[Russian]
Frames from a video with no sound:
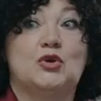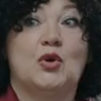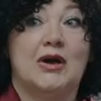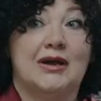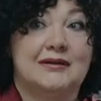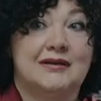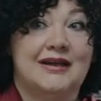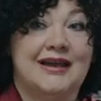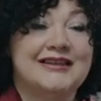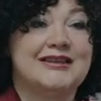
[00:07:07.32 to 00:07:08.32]
то
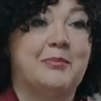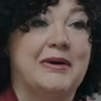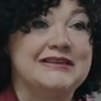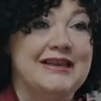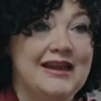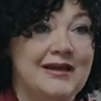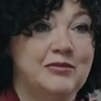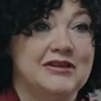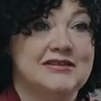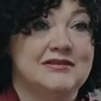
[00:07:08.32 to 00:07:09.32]
эта
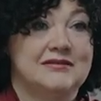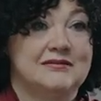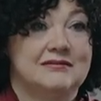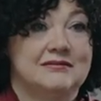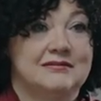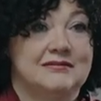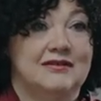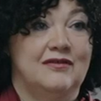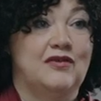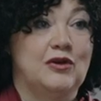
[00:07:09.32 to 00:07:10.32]
потребность
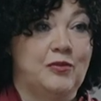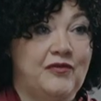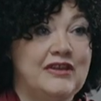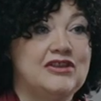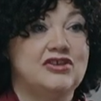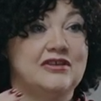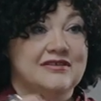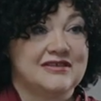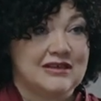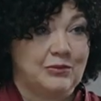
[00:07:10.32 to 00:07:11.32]
в любви
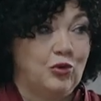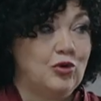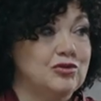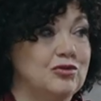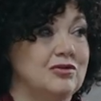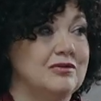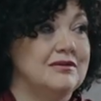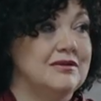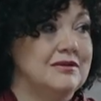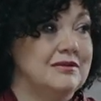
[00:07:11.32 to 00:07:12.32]
через заботу
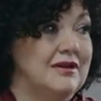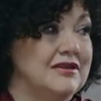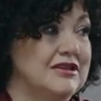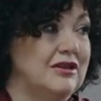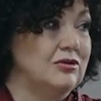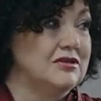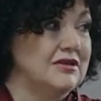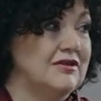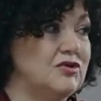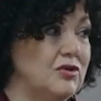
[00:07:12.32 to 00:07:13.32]

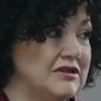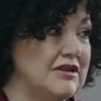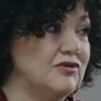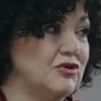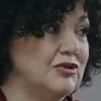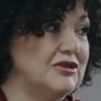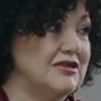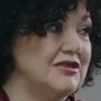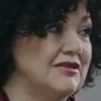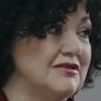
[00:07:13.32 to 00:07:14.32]
остается на всю
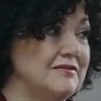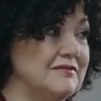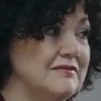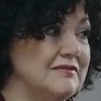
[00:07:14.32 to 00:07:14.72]
оставшуюся жизнь.